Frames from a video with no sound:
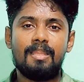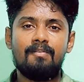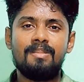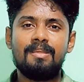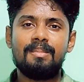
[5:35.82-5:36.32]

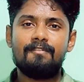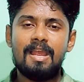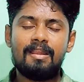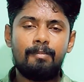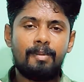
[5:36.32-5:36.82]
அதாவது இந்த
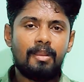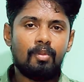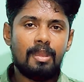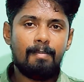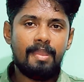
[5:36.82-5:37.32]
வேகனர்
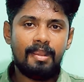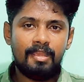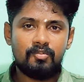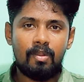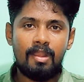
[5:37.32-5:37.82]
படையினுடைய
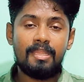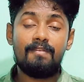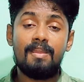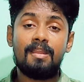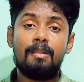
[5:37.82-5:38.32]
பெயரையும் சொல்ல
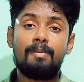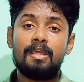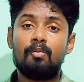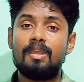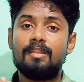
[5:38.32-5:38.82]
இந்த வேகனர்
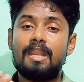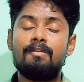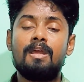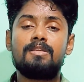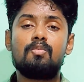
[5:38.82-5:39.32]
படையினுடைய
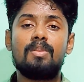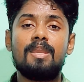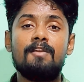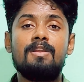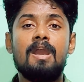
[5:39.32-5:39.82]
தலைவராக
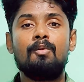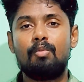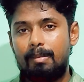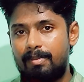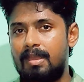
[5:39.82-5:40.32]
இருக்கக்கூடிய
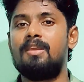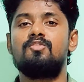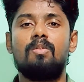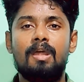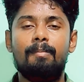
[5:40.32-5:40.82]
எவ்கானியுடைய
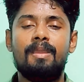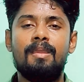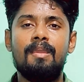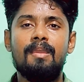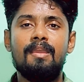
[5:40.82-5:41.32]
பெயரையும் சொல்லாம
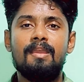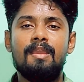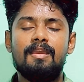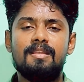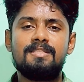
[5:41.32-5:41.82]

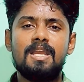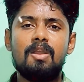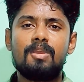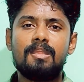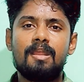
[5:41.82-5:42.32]

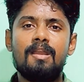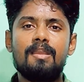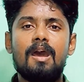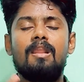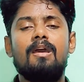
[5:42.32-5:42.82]
ரஷ்யாவுக்கு எதிராக
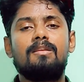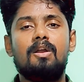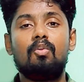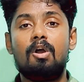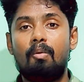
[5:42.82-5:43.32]
யாரெல்லாம்
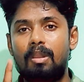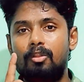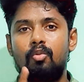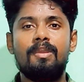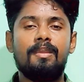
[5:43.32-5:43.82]
இருக்காங்களோ
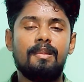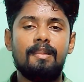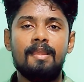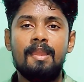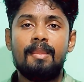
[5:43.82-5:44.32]
அவங்கெல்லாம் துரோகிகள்
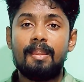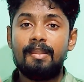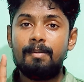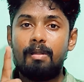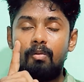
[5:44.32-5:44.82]

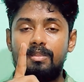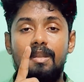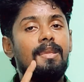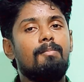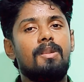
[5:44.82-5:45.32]
கண்டிப்பா அவங்க
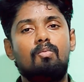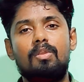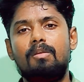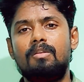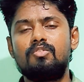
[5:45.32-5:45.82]

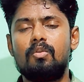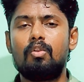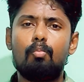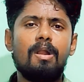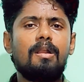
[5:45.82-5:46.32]
தண்டிக்கப்படக்கூடியவர்கள்
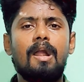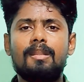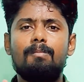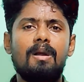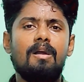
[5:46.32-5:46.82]
சொல்லிட்டு ரொம்ப
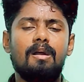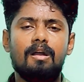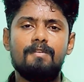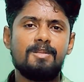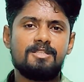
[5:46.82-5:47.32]
காட்டமா
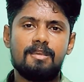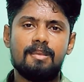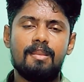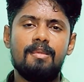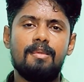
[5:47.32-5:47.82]

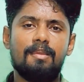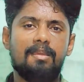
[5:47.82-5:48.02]
விமர்சிக்கிறாரு